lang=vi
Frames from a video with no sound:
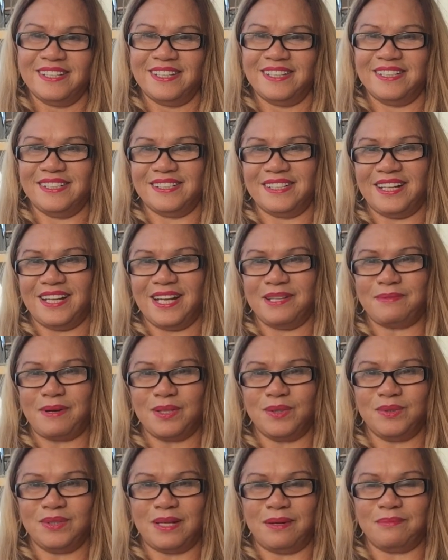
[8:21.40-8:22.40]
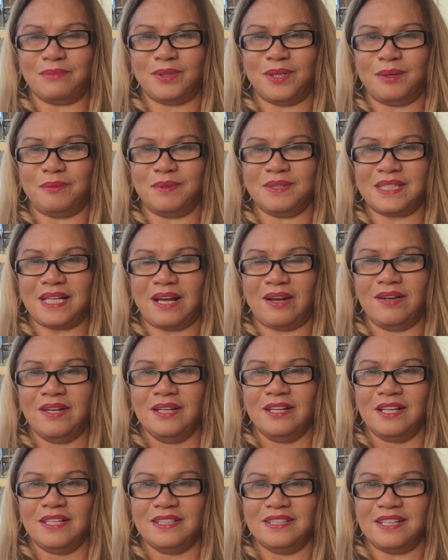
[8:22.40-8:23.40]
À, ở đây bao nhiêu năm rồi không có sao
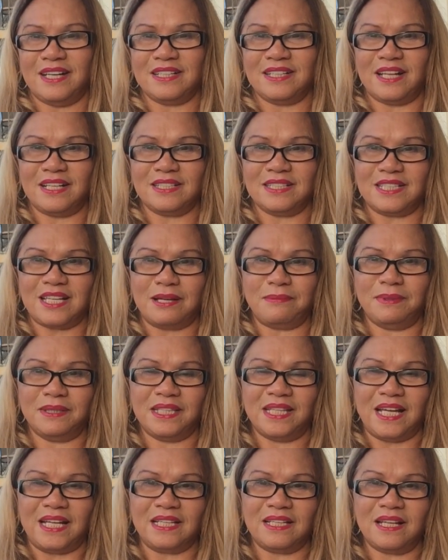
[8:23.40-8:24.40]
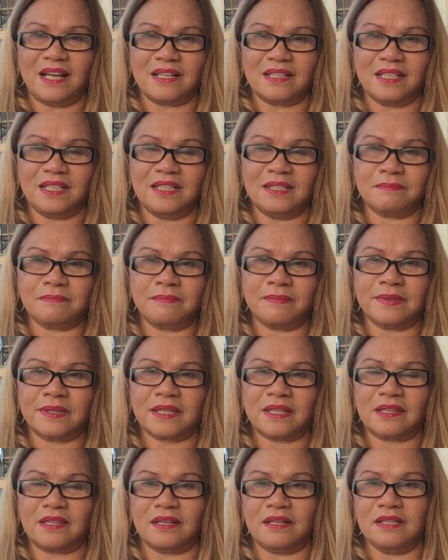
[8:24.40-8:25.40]
giờ anh anh xã mình anh đang đi
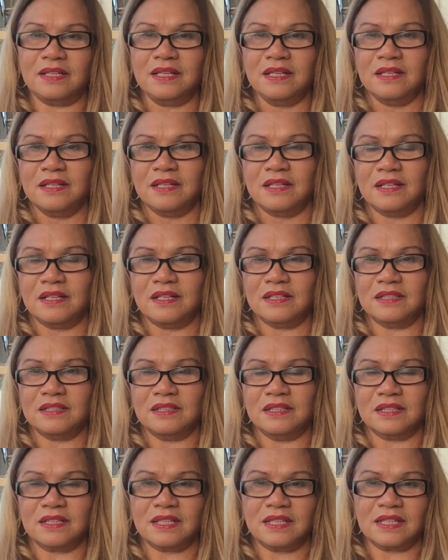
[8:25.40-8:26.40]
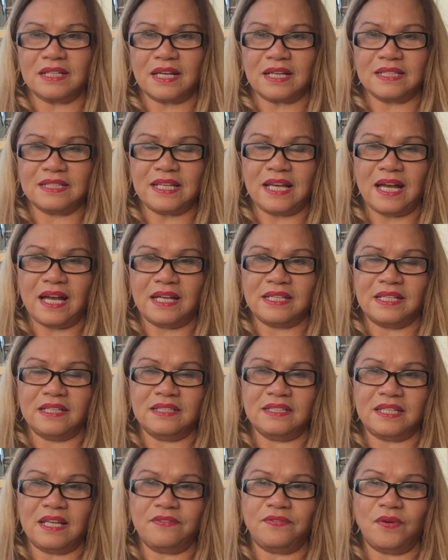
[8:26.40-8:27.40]
tới ờ, những cái căn nhà
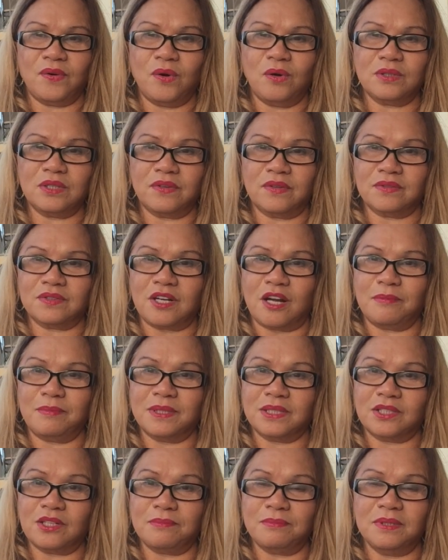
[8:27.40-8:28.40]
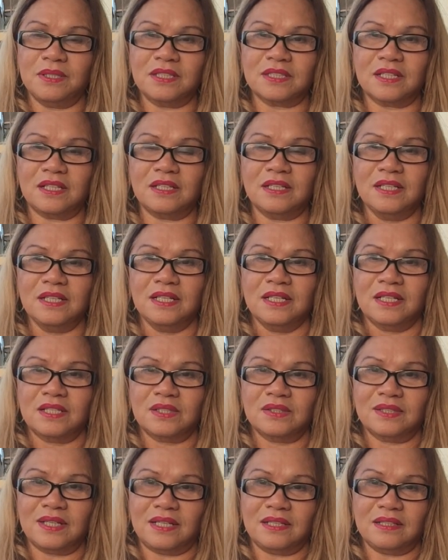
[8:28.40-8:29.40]
những dãy phố trường trọ mình cho mướn đó
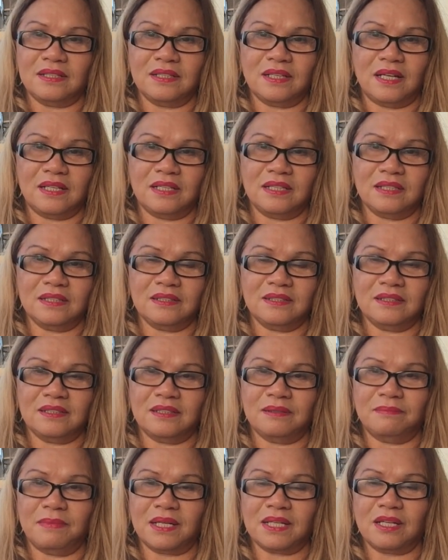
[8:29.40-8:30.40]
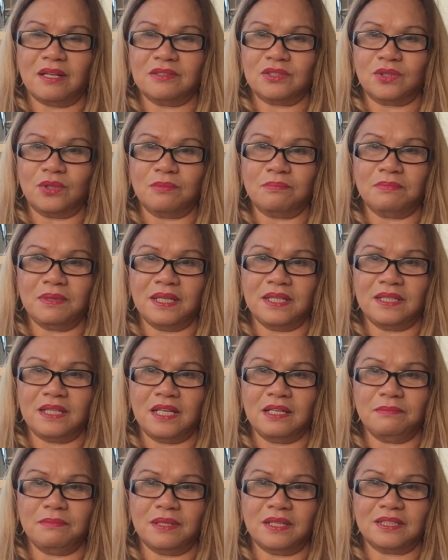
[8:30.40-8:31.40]
rồi ảnh ảnh ờ, bắt đầu chuẩn bị
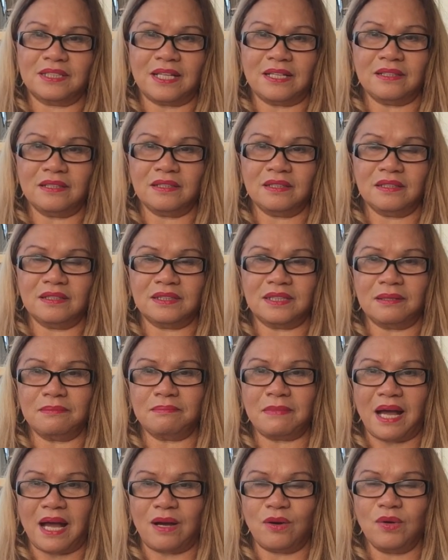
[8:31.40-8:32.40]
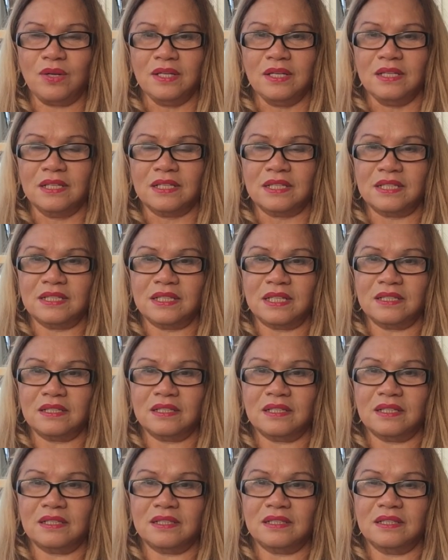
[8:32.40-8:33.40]
để mà tránh ờ, tránh bão thì
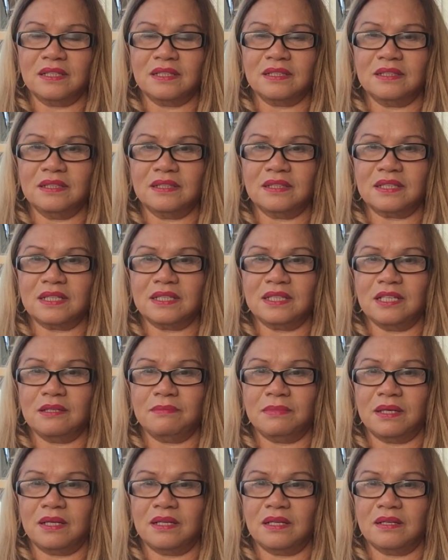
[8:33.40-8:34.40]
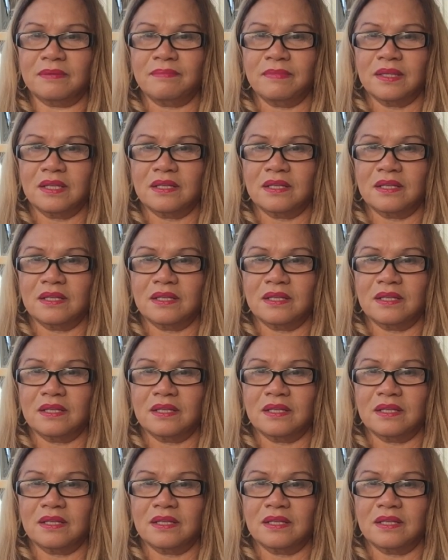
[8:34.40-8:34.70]
ảnh những những cái gì mà